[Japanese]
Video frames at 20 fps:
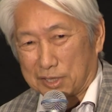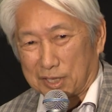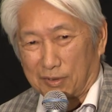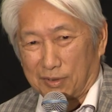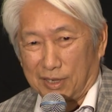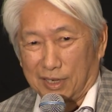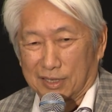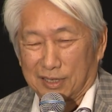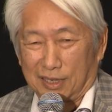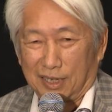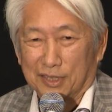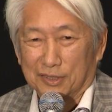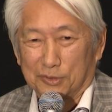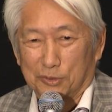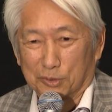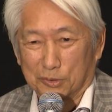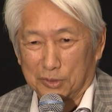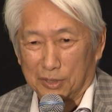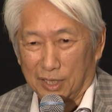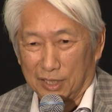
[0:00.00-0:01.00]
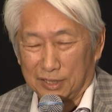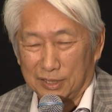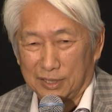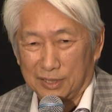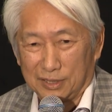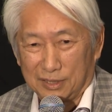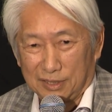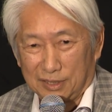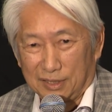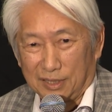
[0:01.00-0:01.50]
沢監督が「
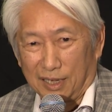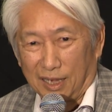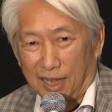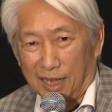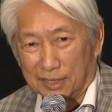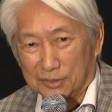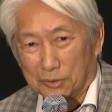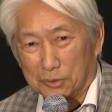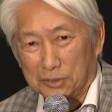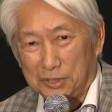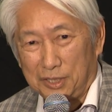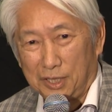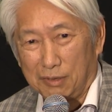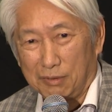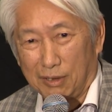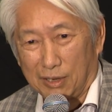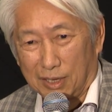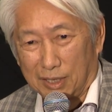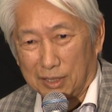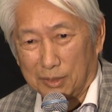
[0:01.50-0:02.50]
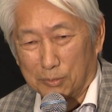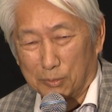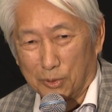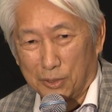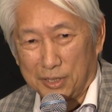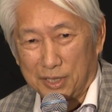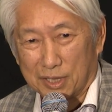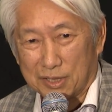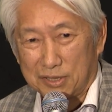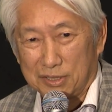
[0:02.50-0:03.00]
あの家は
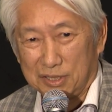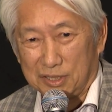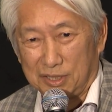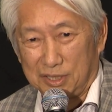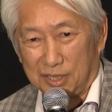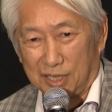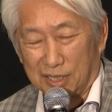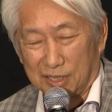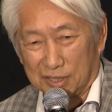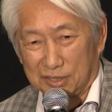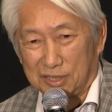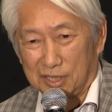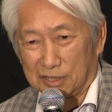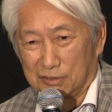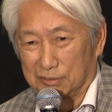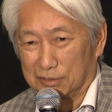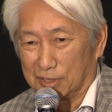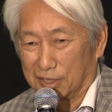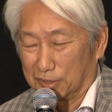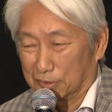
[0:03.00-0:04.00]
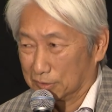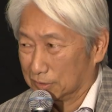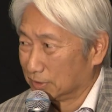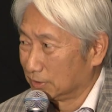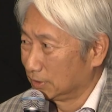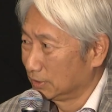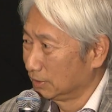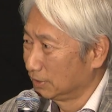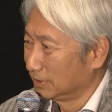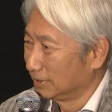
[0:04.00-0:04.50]
燃えやすい木でできてるんだ
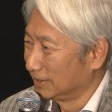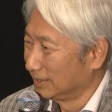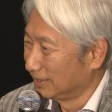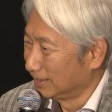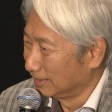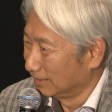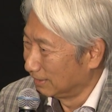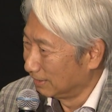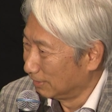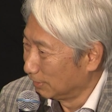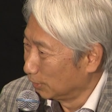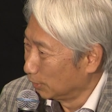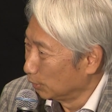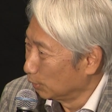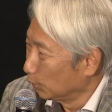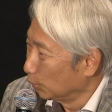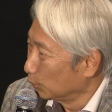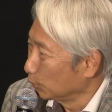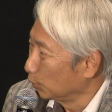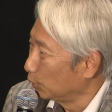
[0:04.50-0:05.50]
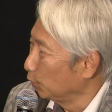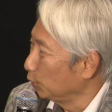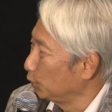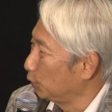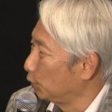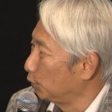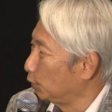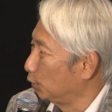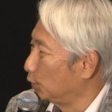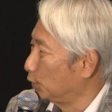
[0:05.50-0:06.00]
よ」と言っ
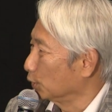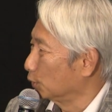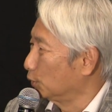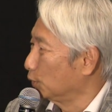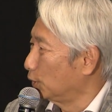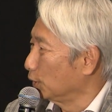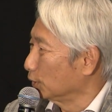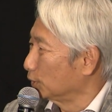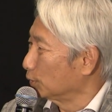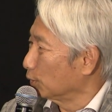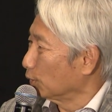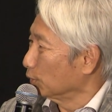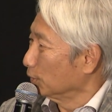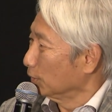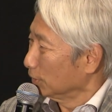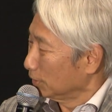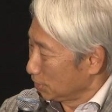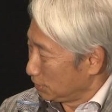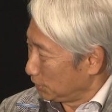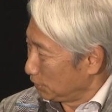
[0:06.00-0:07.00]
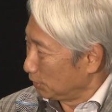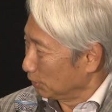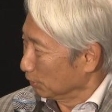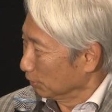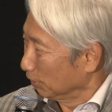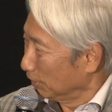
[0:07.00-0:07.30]
てくれたんですよ